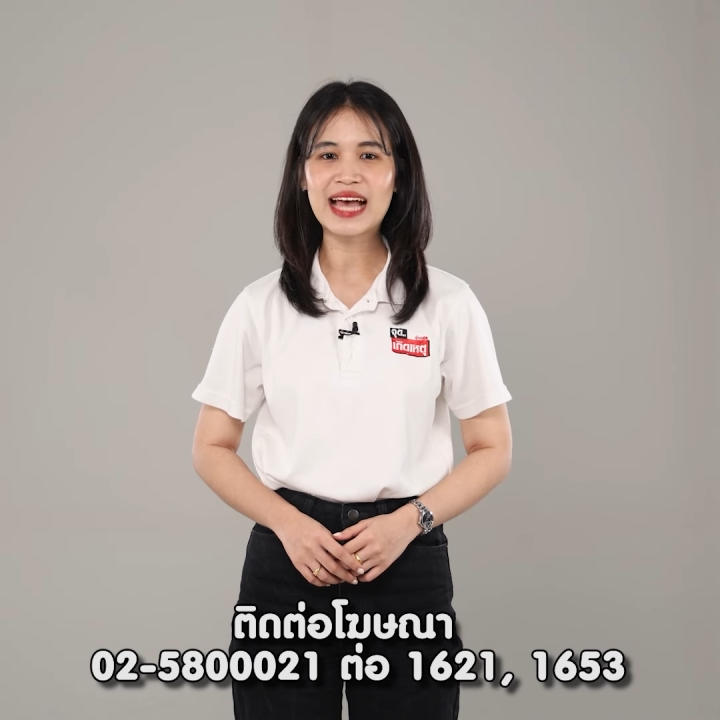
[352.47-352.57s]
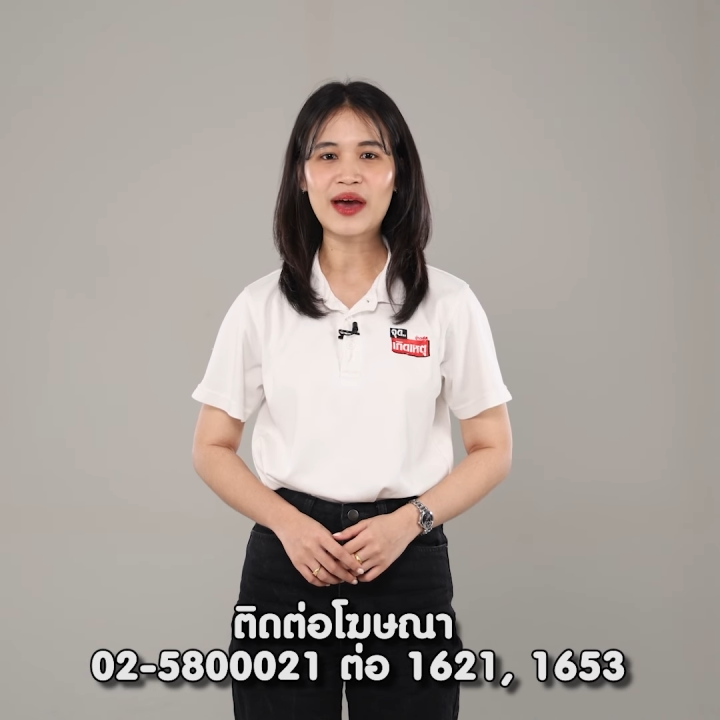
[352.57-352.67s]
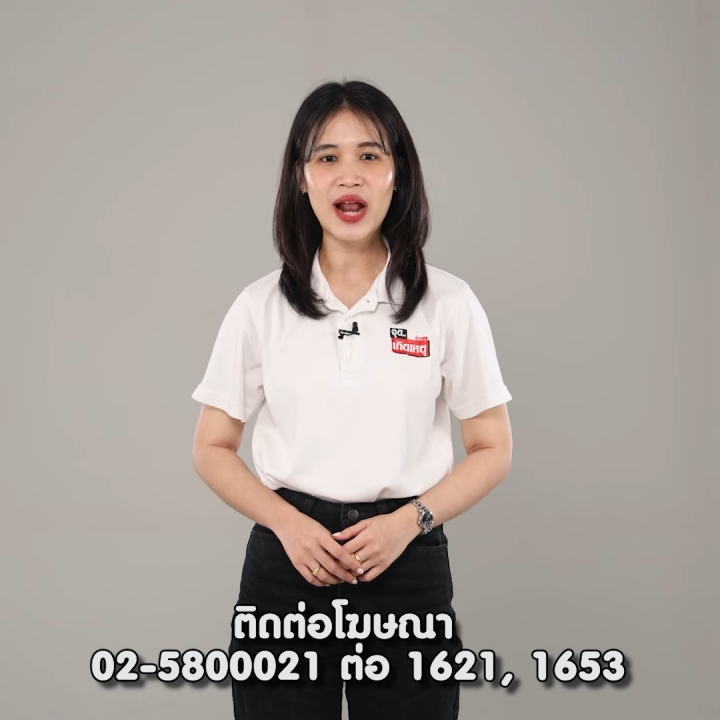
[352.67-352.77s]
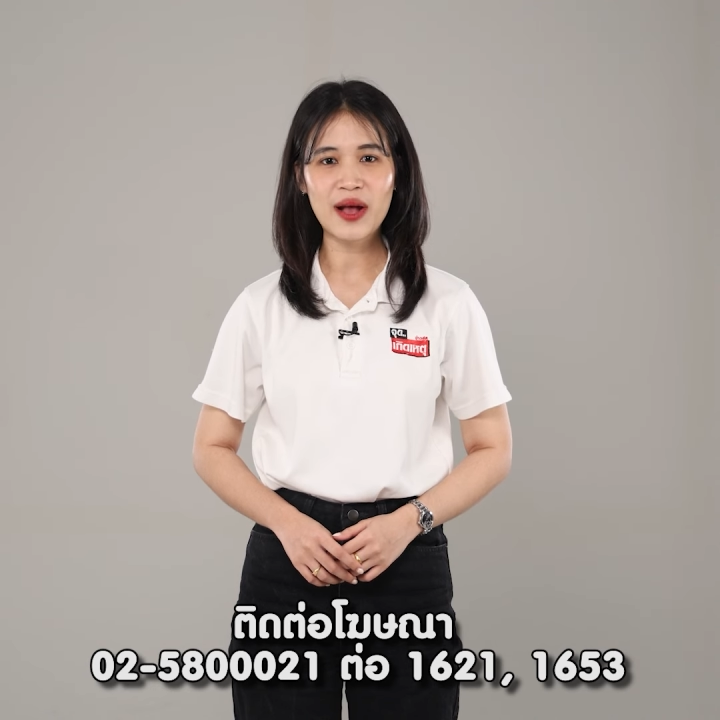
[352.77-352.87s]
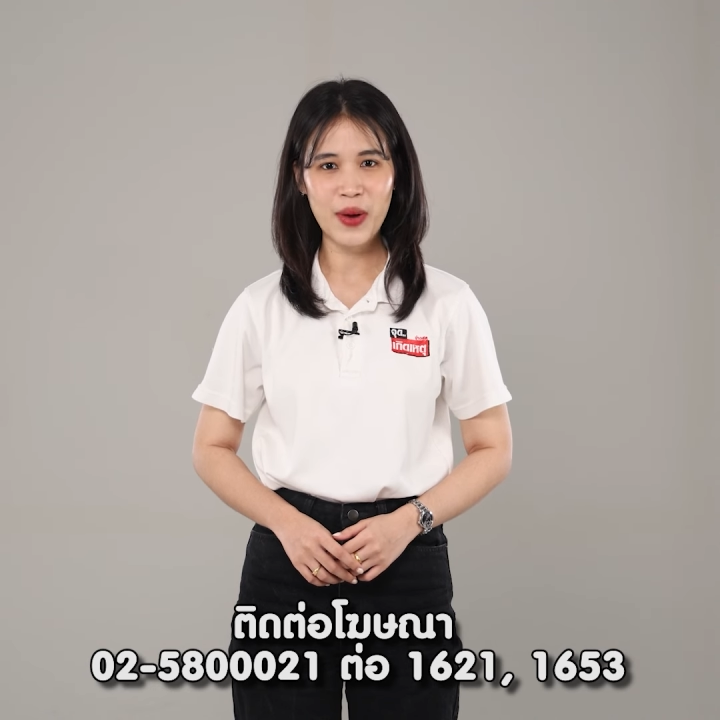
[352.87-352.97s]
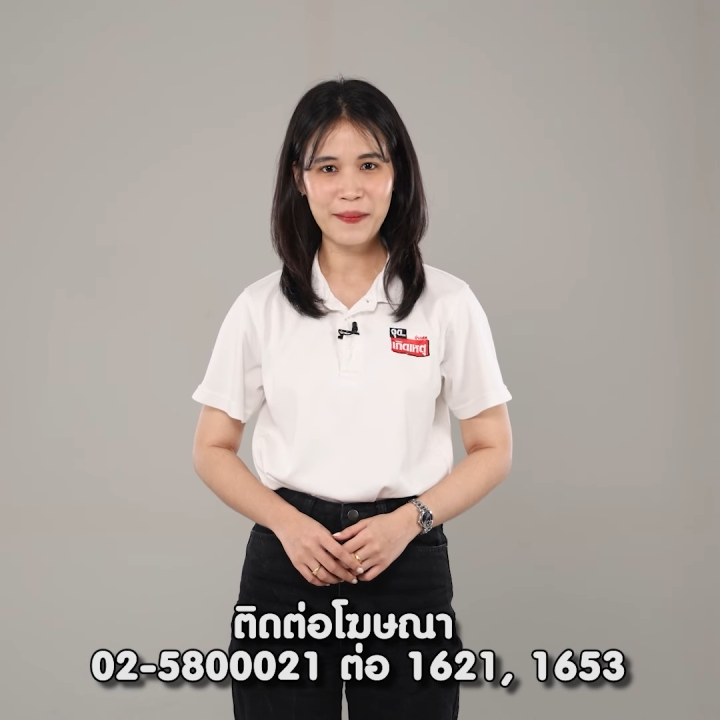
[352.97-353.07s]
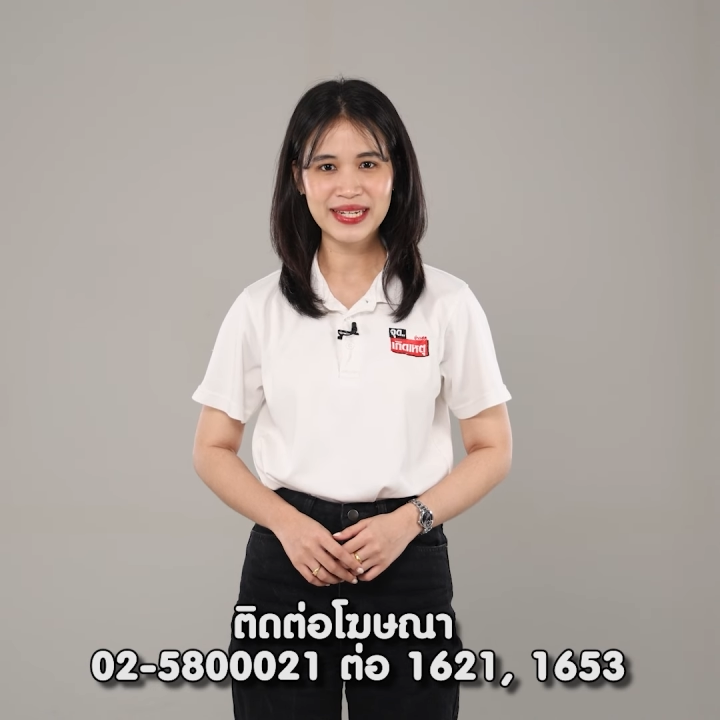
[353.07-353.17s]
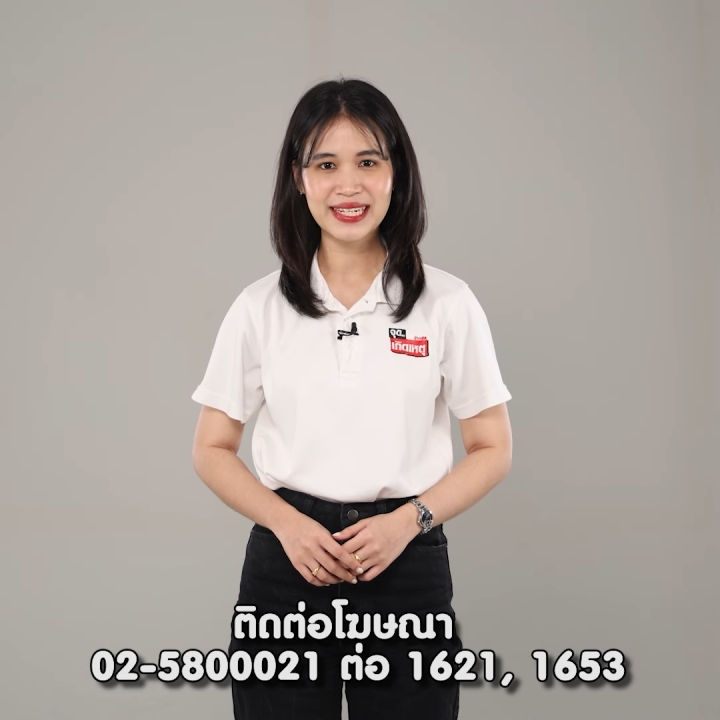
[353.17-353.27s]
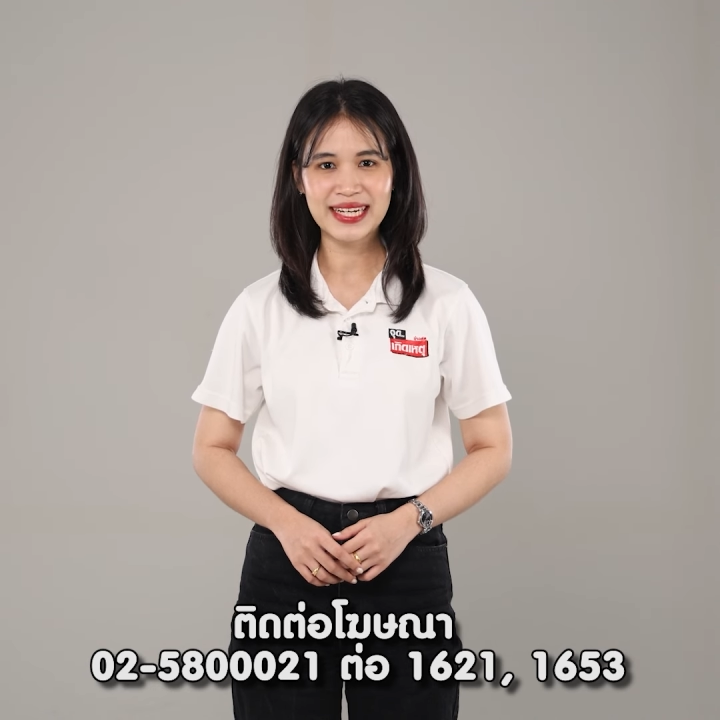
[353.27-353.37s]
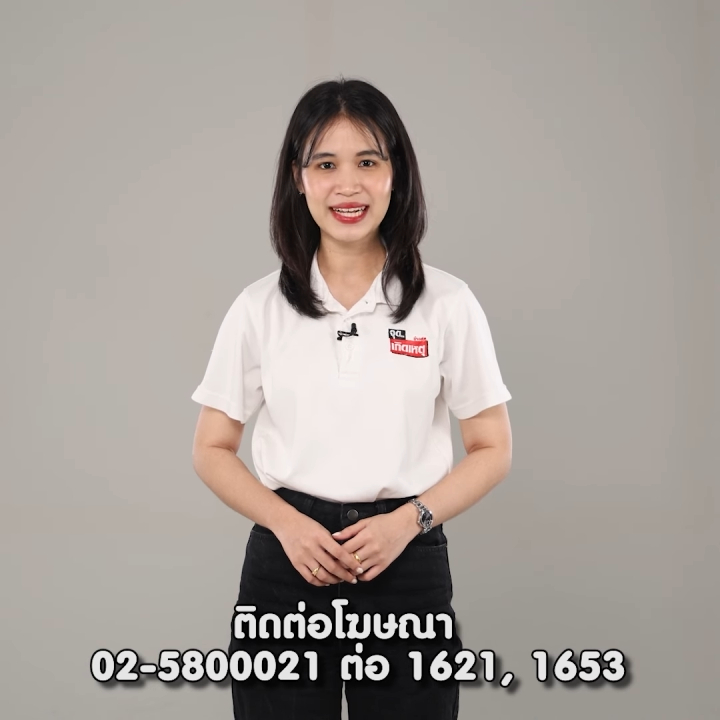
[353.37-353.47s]
สาระความบั
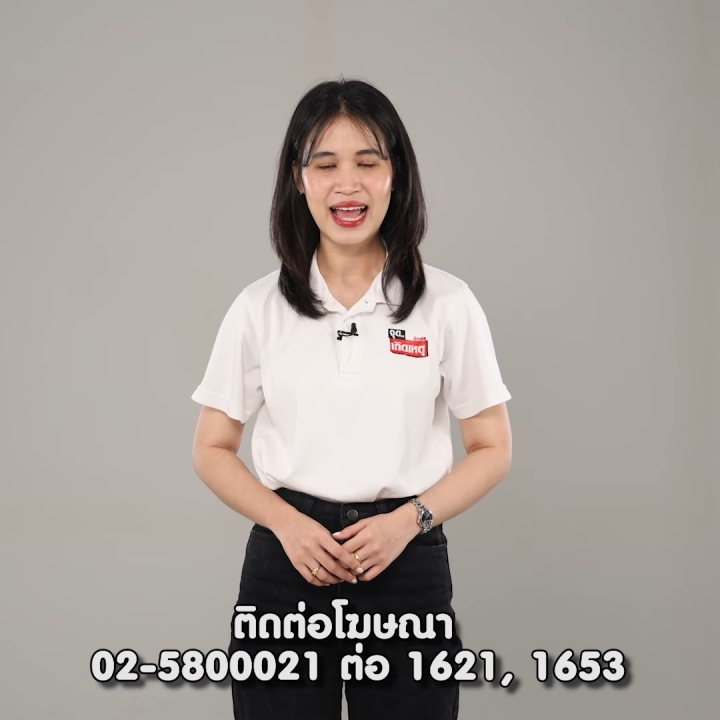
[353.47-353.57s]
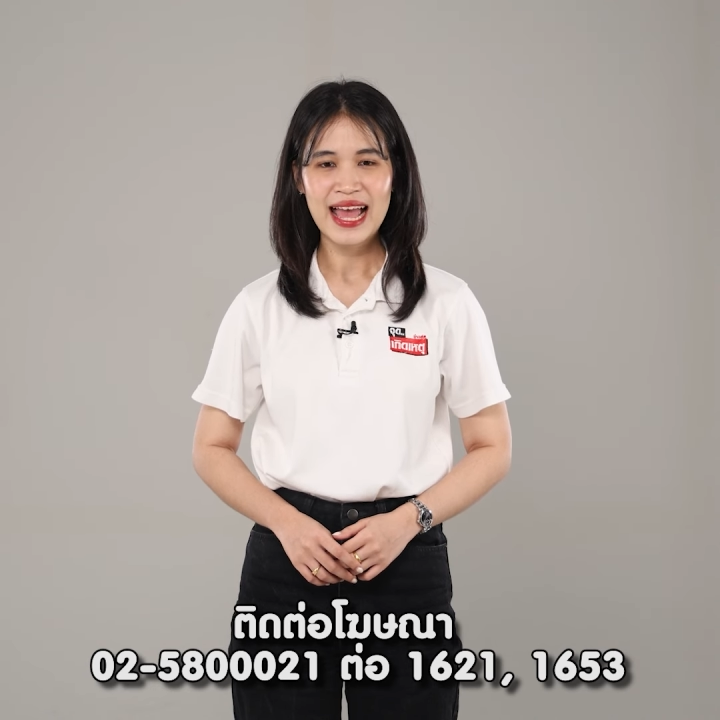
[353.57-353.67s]
นเทิง